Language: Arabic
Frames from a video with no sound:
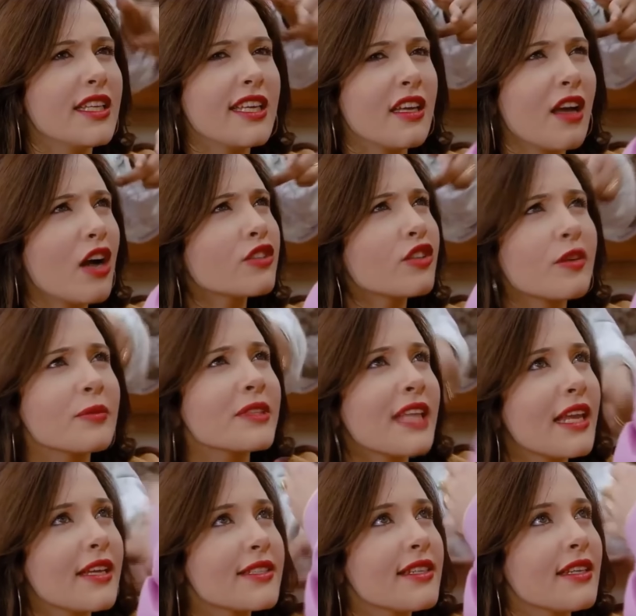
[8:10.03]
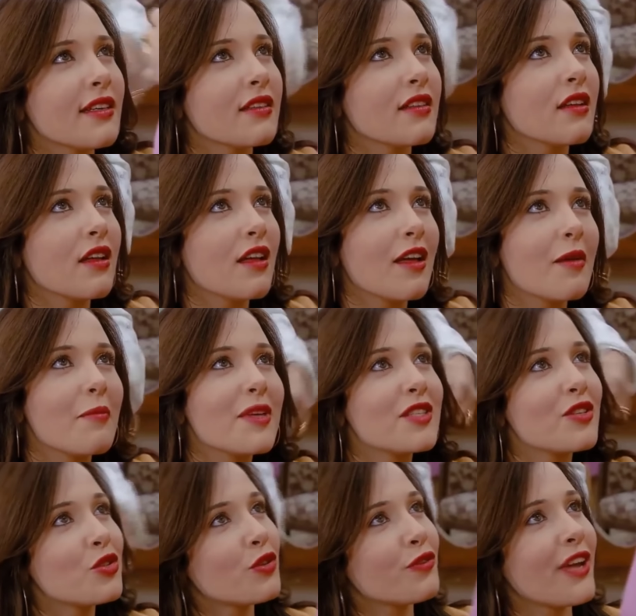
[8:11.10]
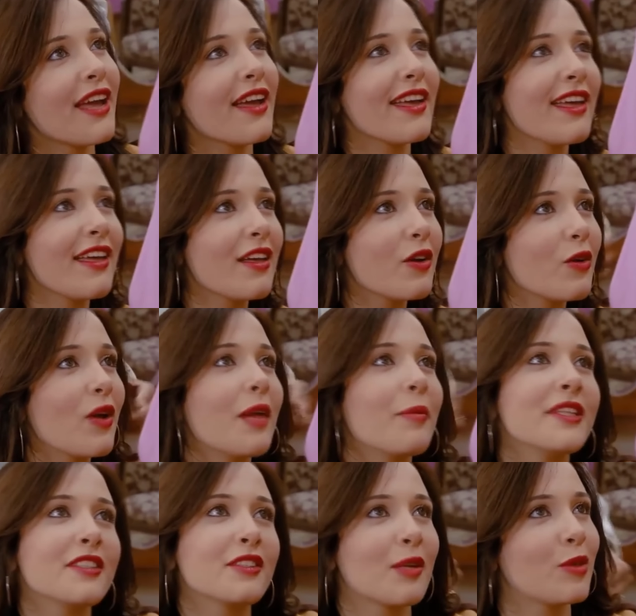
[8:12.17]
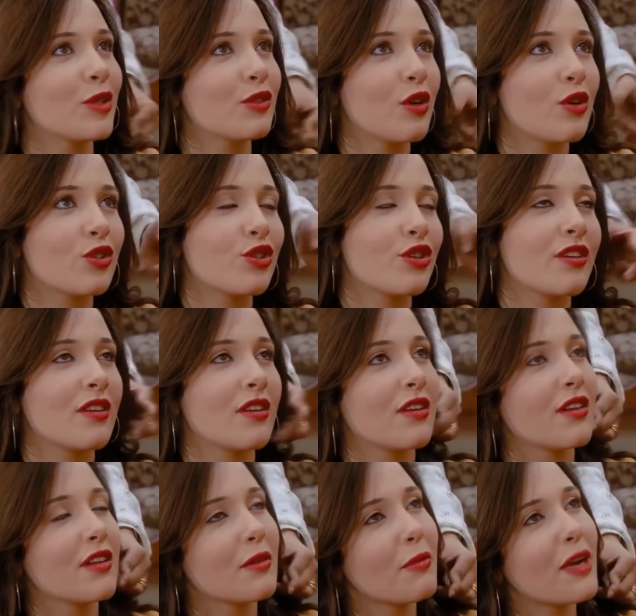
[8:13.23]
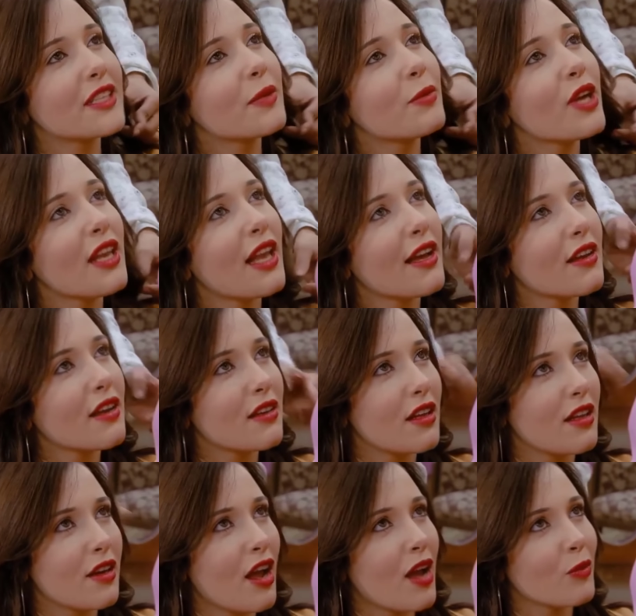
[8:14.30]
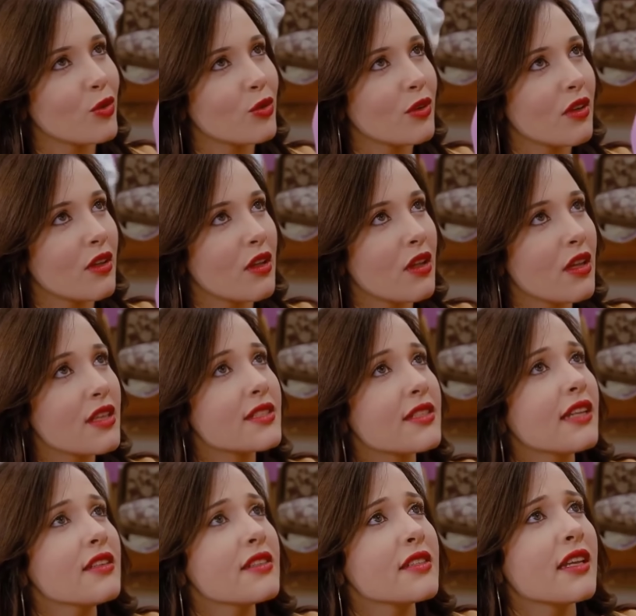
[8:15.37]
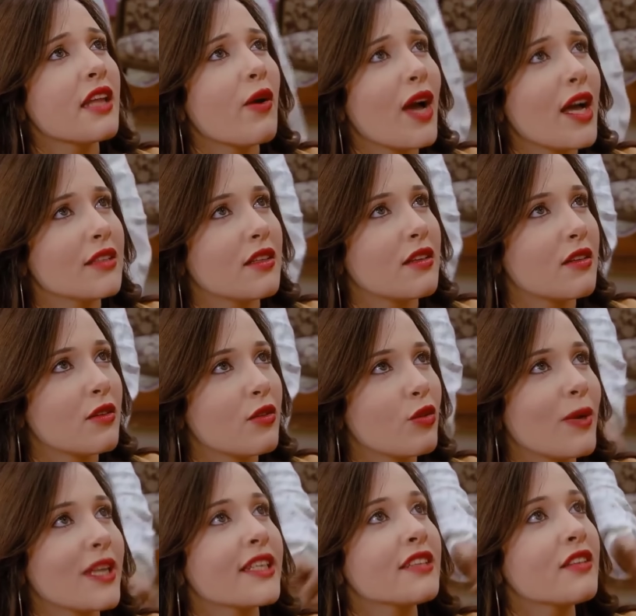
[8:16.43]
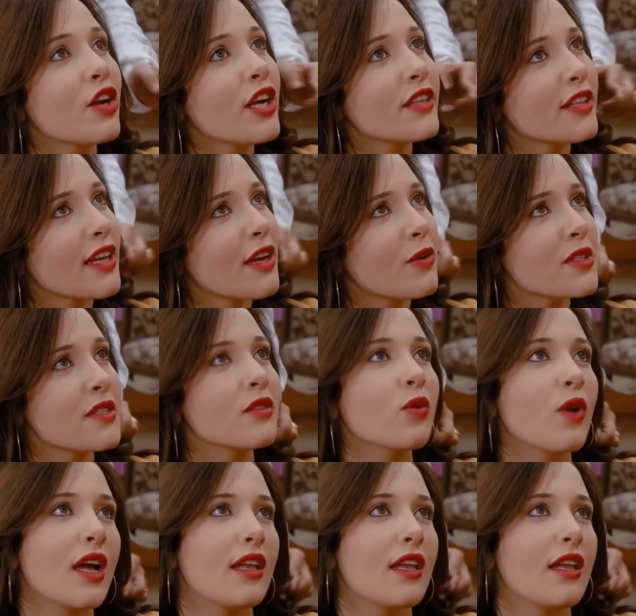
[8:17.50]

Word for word: يجي اكتر من 30 بس تشوفيها ايه ولا بنت 18 بعد ابويا الحاج الله يرحمه استنت سنه واحده وبعد كده راحت اتجوزت